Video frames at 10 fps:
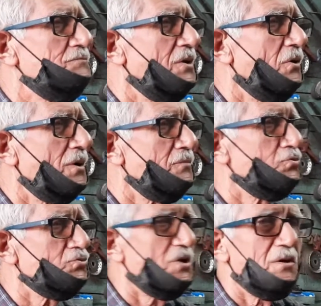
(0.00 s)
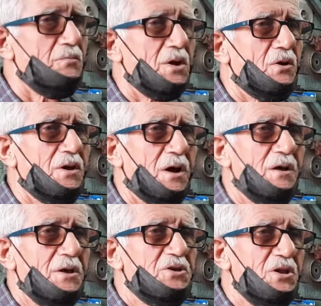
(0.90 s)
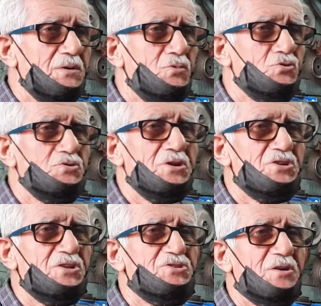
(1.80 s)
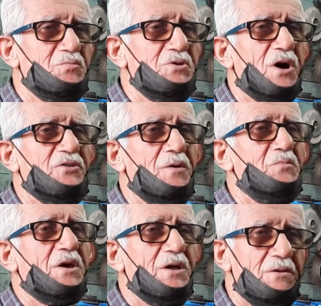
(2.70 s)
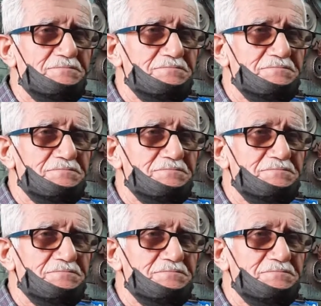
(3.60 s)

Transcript: Ben öyle bir ustayım. Ben öyle kendimi ucuza satacak bir adam değilim.